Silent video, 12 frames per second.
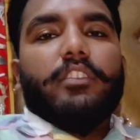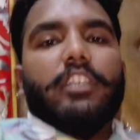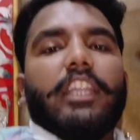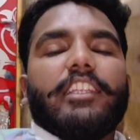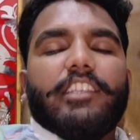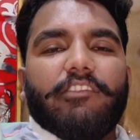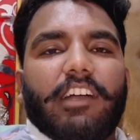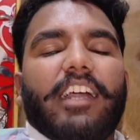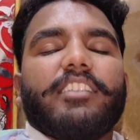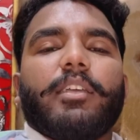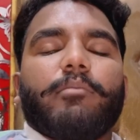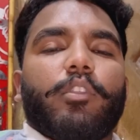चले जी वहाँ
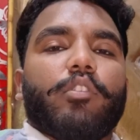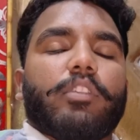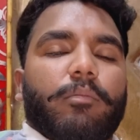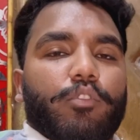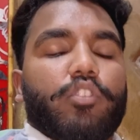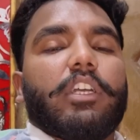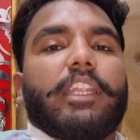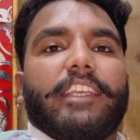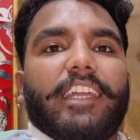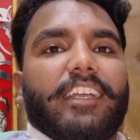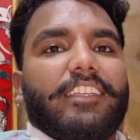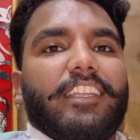से हम लोग सब कुछ करके
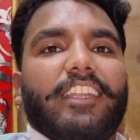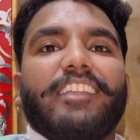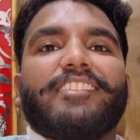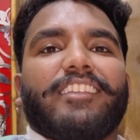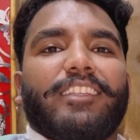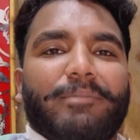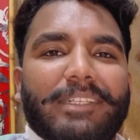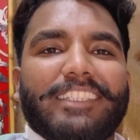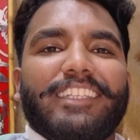आ गए थे लेकिन सदर जी